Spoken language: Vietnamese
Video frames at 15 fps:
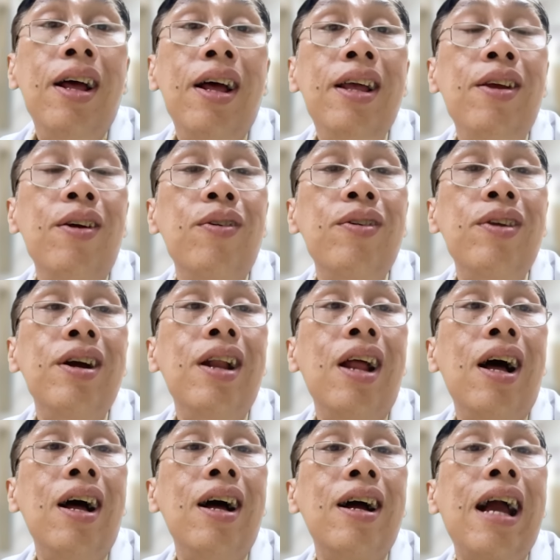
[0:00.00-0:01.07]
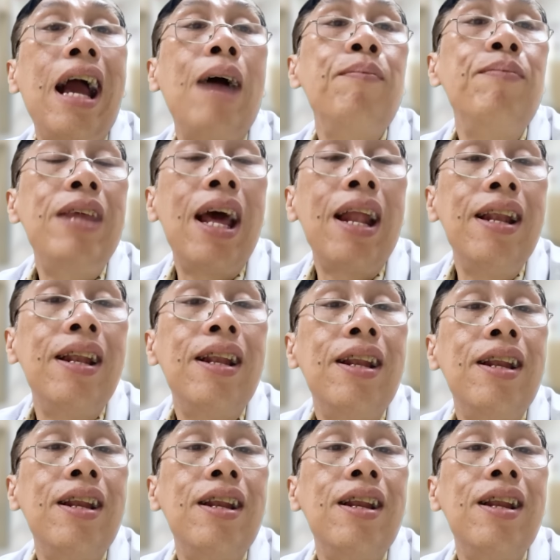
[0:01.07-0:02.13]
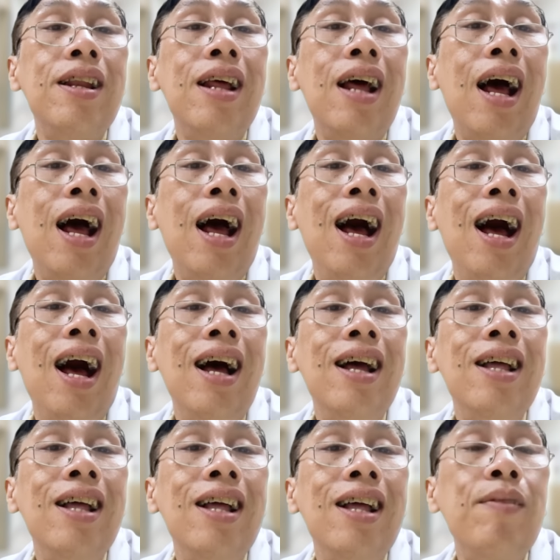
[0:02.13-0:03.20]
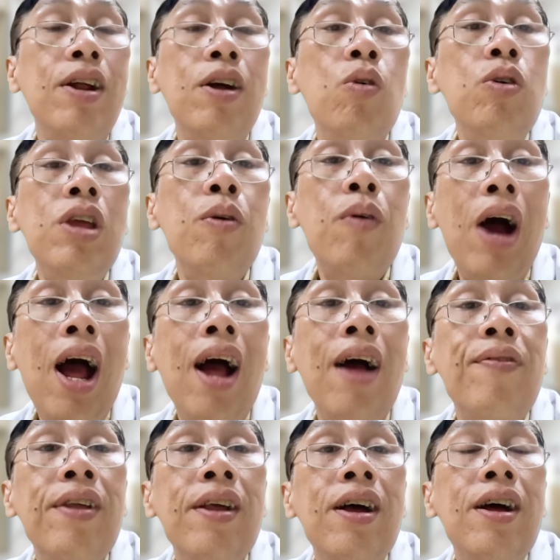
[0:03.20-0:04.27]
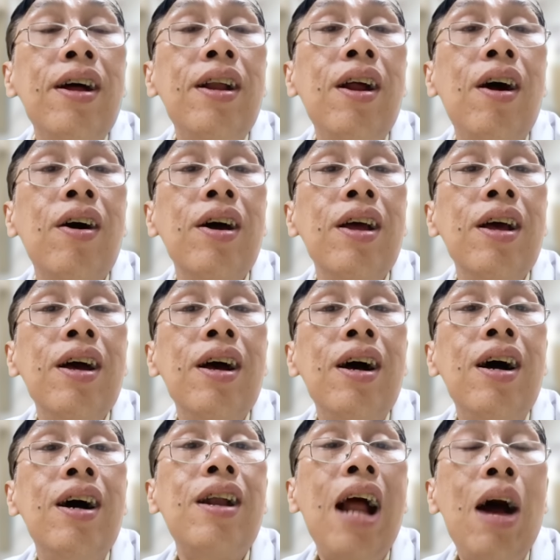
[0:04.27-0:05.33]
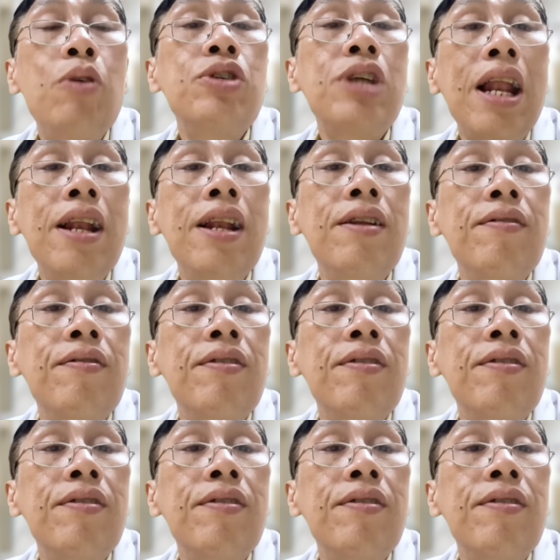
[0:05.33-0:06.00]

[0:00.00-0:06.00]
ví dụ như là cam chanh à nhưng mà đừng uống nhiều quá rồi rau xanh